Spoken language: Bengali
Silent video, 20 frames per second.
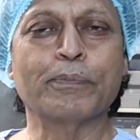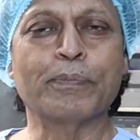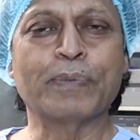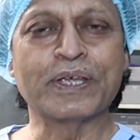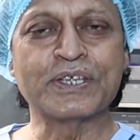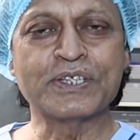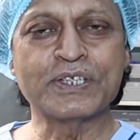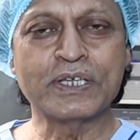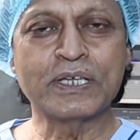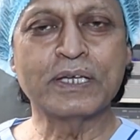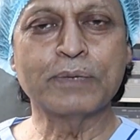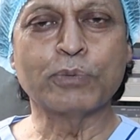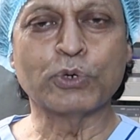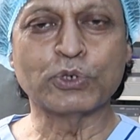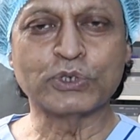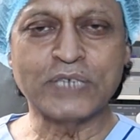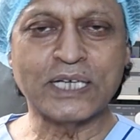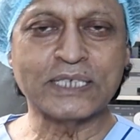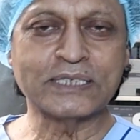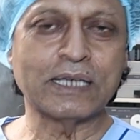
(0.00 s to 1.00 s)
বেশি
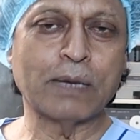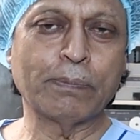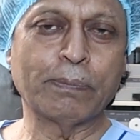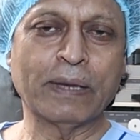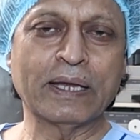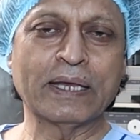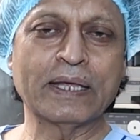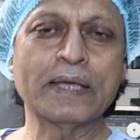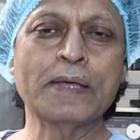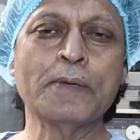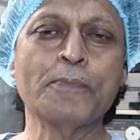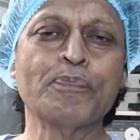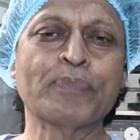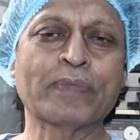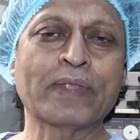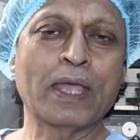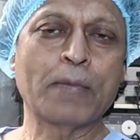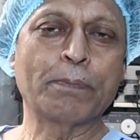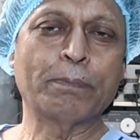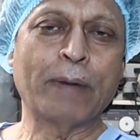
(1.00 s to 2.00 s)
বোঝা চাপালে
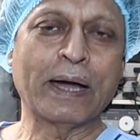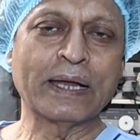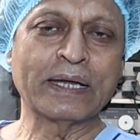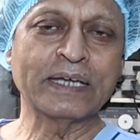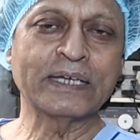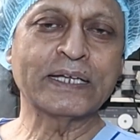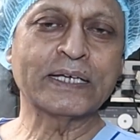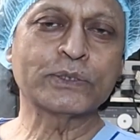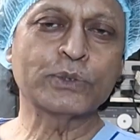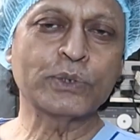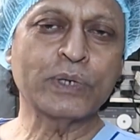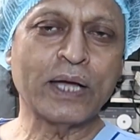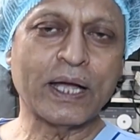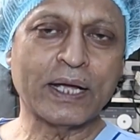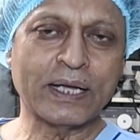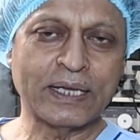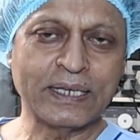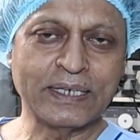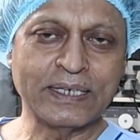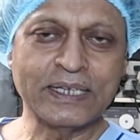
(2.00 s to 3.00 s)
এই পানিটা তো
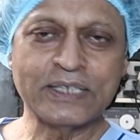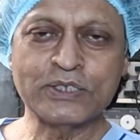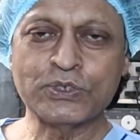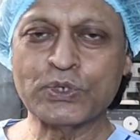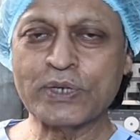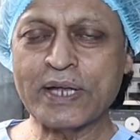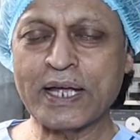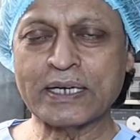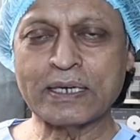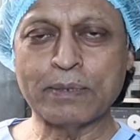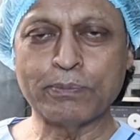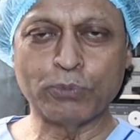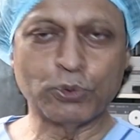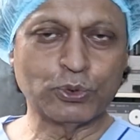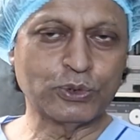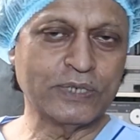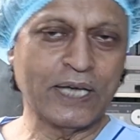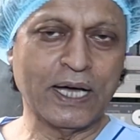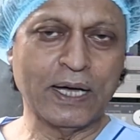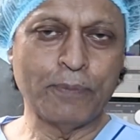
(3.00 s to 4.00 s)
কিডনির জন্য একটা
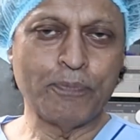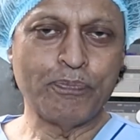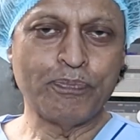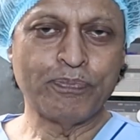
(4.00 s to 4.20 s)
বোঝা